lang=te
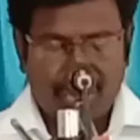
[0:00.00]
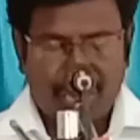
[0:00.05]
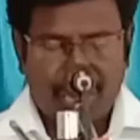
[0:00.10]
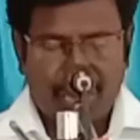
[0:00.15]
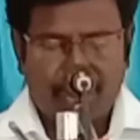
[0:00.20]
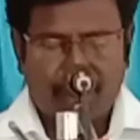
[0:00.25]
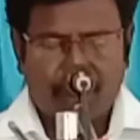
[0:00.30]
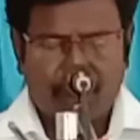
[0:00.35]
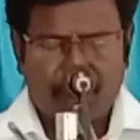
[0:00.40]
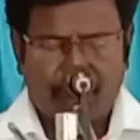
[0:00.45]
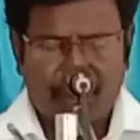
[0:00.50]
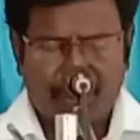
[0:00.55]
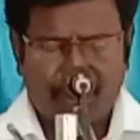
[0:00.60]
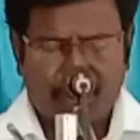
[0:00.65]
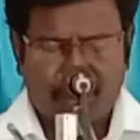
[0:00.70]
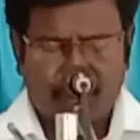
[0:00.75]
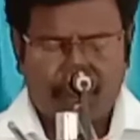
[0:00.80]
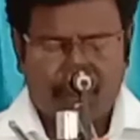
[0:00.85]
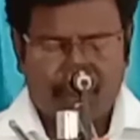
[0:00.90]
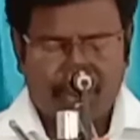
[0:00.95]
నీ కృప
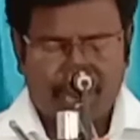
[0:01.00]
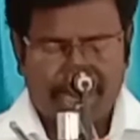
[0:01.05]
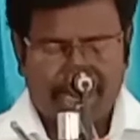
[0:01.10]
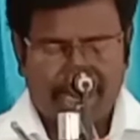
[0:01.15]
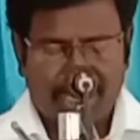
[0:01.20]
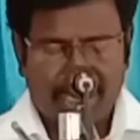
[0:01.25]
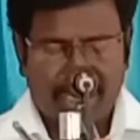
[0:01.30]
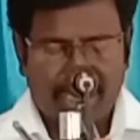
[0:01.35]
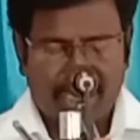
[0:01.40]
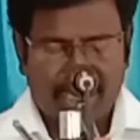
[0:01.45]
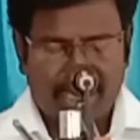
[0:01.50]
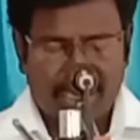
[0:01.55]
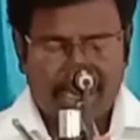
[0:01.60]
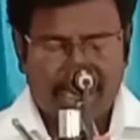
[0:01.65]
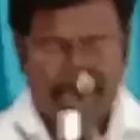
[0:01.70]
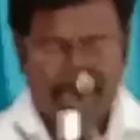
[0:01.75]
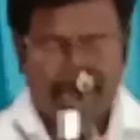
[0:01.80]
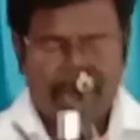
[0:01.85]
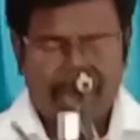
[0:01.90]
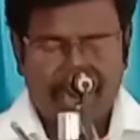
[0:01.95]
చొప్పున
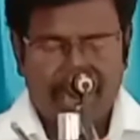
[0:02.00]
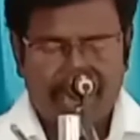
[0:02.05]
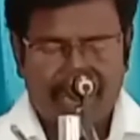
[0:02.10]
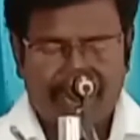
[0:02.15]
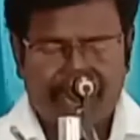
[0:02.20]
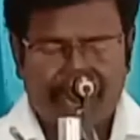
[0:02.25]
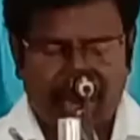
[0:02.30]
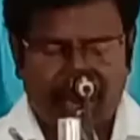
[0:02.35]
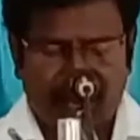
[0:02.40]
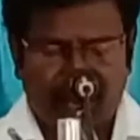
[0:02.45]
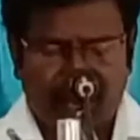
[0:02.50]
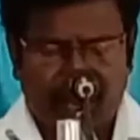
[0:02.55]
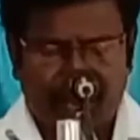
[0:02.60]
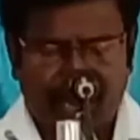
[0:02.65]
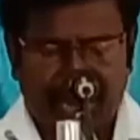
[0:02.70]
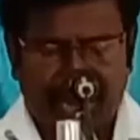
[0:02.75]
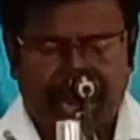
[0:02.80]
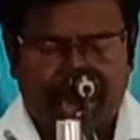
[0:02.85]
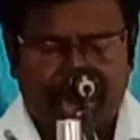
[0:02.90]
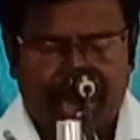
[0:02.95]
నీ
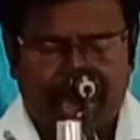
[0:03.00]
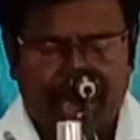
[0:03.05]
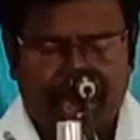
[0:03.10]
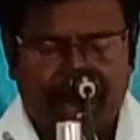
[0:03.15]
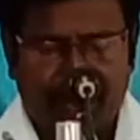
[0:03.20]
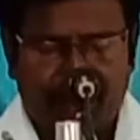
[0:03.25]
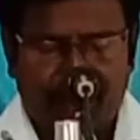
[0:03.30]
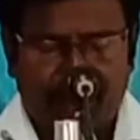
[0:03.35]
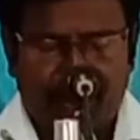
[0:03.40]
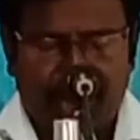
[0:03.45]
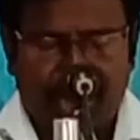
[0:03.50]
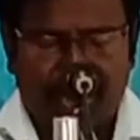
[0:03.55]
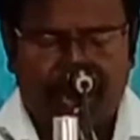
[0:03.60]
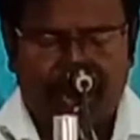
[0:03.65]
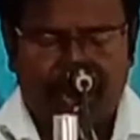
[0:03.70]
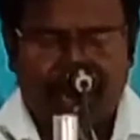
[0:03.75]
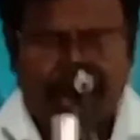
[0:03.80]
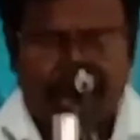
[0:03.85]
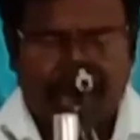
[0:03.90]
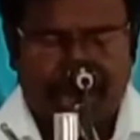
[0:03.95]
సేవకునికి
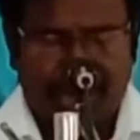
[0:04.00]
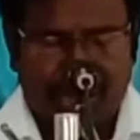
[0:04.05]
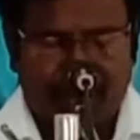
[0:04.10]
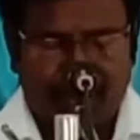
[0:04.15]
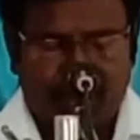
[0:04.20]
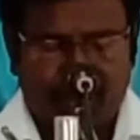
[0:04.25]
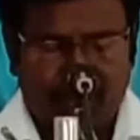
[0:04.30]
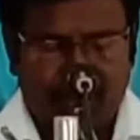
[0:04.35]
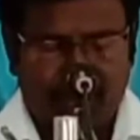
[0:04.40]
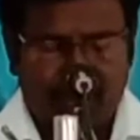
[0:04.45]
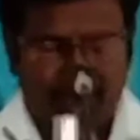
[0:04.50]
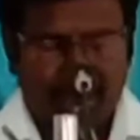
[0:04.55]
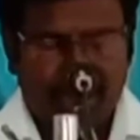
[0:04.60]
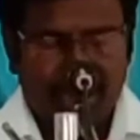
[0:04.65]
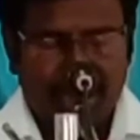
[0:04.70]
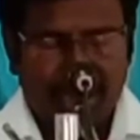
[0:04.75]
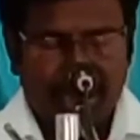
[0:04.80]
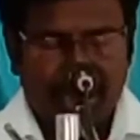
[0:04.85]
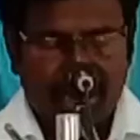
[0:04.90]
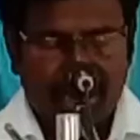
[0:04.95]
మేలు చేయము
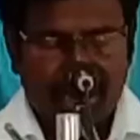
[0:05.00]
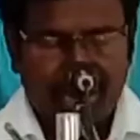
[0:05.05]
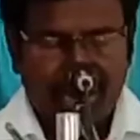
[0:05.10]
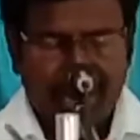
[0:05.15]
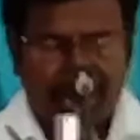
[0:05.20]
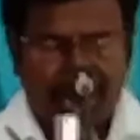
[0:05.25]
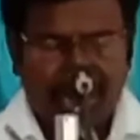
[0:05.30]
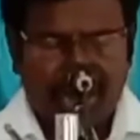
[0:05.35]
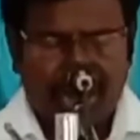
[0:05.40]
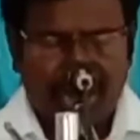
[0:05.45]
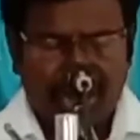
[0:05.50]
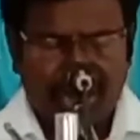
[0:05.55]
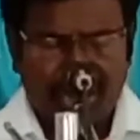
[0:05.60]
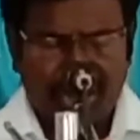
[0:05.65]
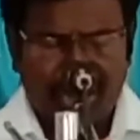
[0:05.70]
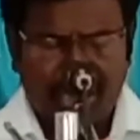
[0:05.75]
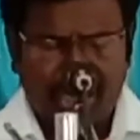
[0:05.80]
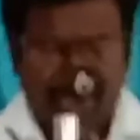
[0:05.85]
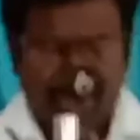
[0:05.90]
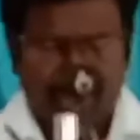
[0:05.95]
నీ
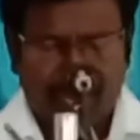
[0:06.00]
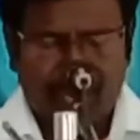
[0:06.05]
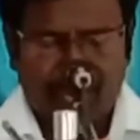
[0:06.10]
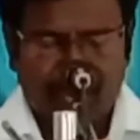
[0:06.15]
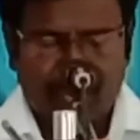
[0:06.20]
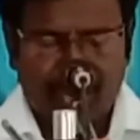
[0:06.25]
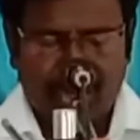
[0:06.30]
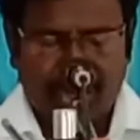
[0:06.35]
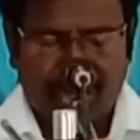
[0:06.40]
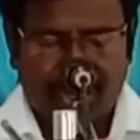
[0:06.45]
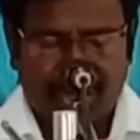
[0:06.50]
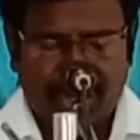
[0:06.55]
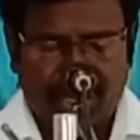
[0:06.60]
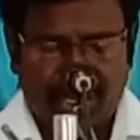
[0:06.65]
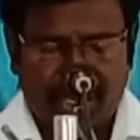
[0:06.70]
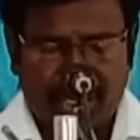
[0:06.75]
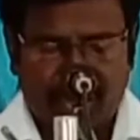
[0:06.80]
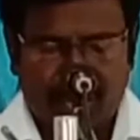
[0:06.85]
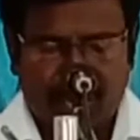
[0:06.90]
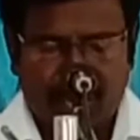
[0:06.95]
కట్టడలను
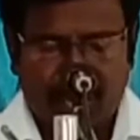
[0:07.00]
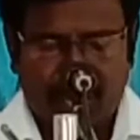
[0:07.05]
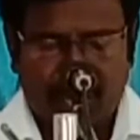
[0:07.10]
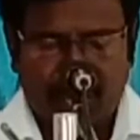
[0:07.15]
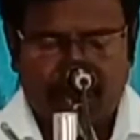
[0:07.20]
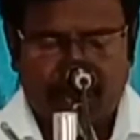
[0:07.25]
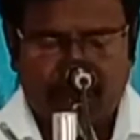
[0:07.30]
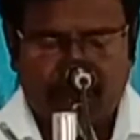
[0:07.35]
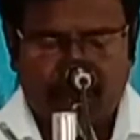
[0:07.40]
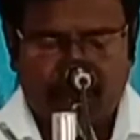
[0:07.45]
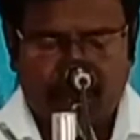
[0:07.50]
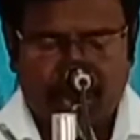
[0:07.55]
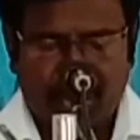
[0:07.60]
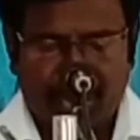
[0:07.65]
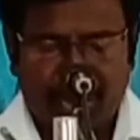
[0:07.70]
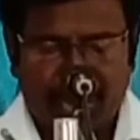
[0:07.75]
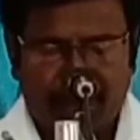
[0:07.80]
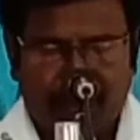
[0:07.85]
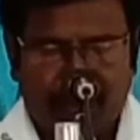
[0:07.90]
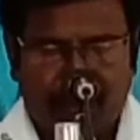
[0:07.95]
నాకు
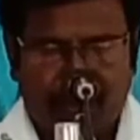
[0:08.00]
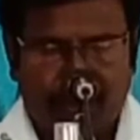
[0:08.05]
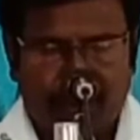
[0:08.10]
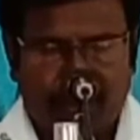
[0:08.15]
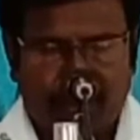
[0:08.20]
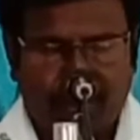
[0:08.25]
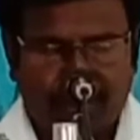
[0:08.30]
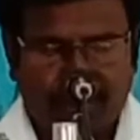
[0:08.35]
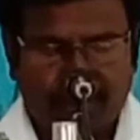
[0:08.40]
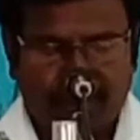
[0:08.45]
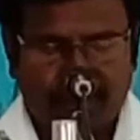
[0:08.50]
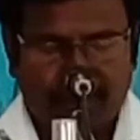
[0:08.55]
బోధింపుము